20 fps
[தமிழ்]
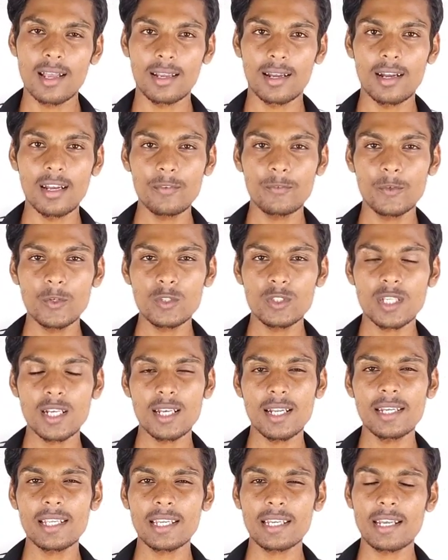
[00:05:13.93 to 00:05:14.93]
அதனால்
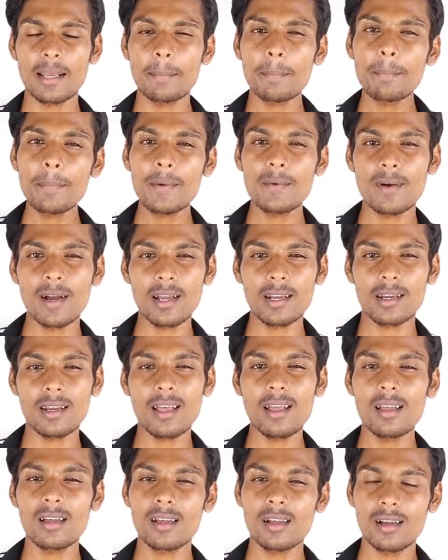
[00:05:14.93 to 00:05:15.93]
ஃப்யூச்சரில் நீங்கள் நம்பி
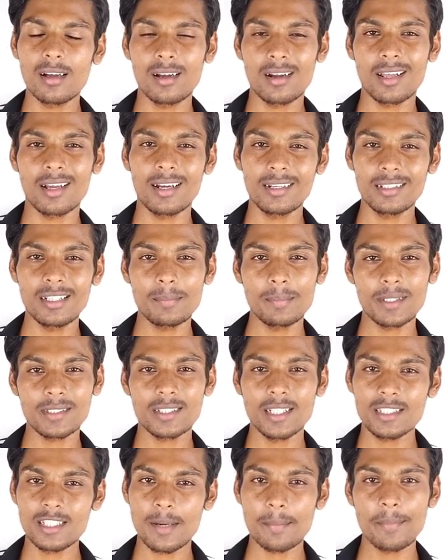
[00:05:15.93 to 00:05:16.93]
வாங்கலாம் ஆனால் ஹண்ட்ரட்
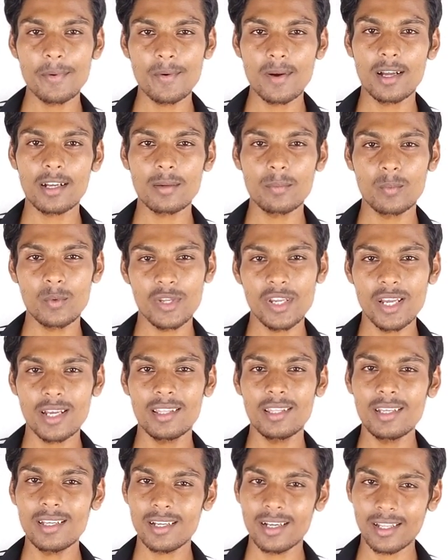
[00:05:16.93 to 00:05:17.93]
பர்சன்டேஜ் நம்பி வாங்க
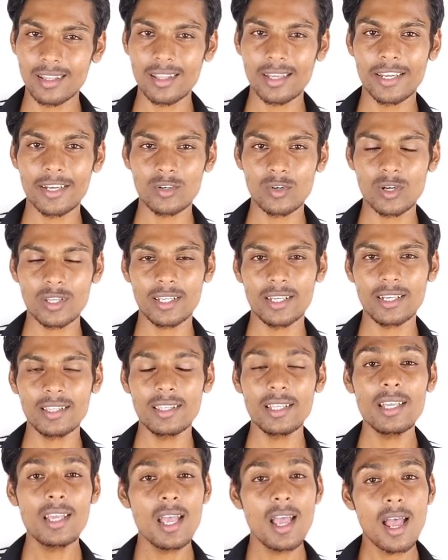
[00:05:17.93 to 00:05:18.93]
முடியாது அதுதான் என்னோட
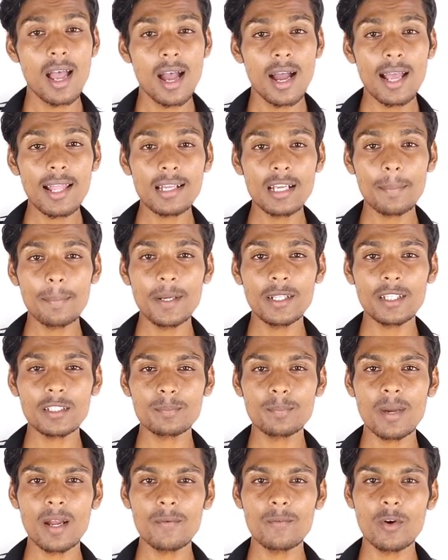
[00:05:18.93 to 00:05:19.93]
கருத்து அதுக்கப்புறம்
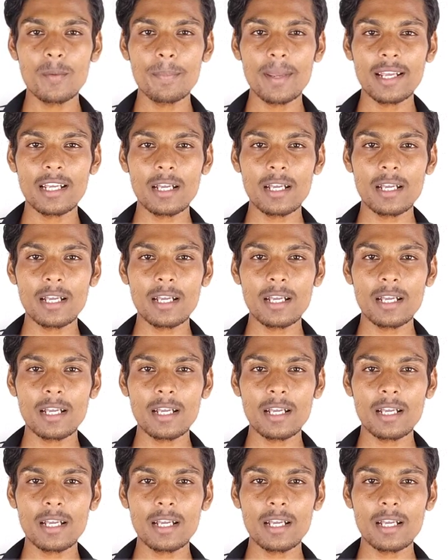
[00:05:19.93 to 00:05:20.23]
இந்த ஸ்மார்ட் ஃபோன்